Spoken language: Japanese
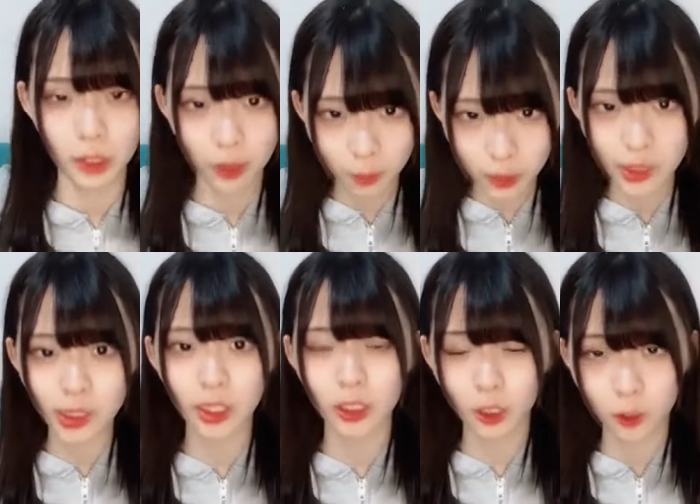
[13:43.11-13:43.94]
金美希
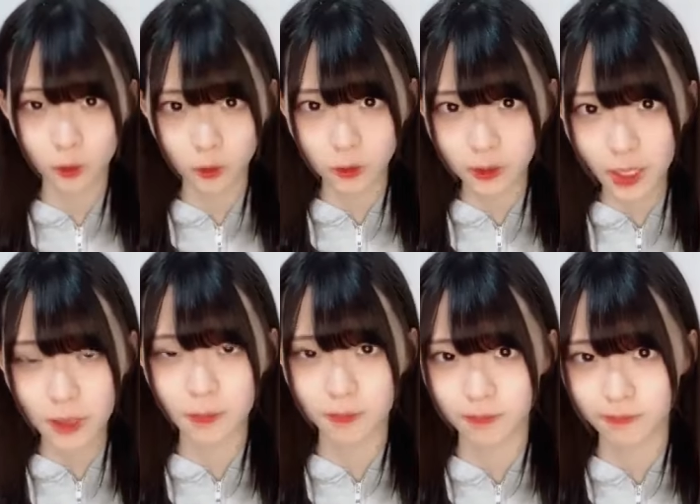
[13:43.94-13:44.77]
さん結婚して
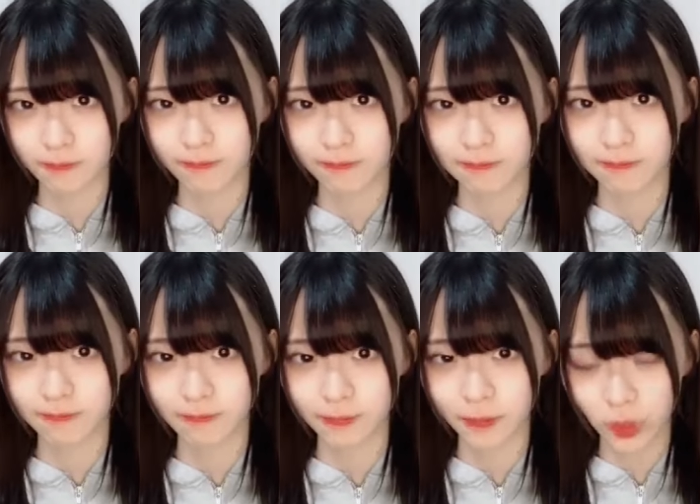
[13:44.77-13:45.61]

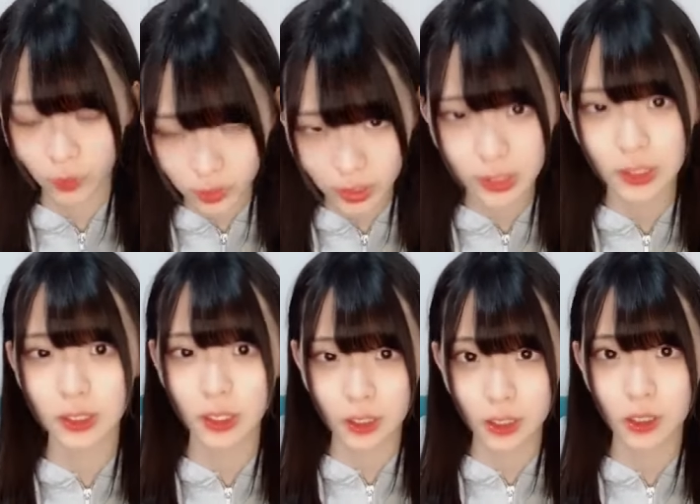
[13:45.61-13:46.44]
ノーチャンス
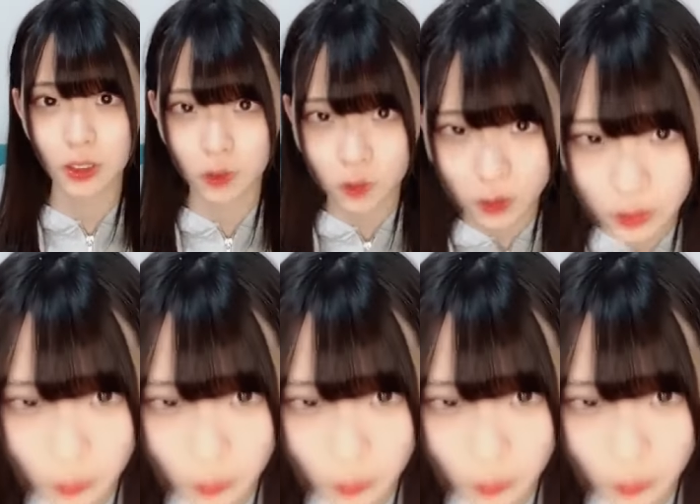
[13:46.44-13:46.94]
ですお疲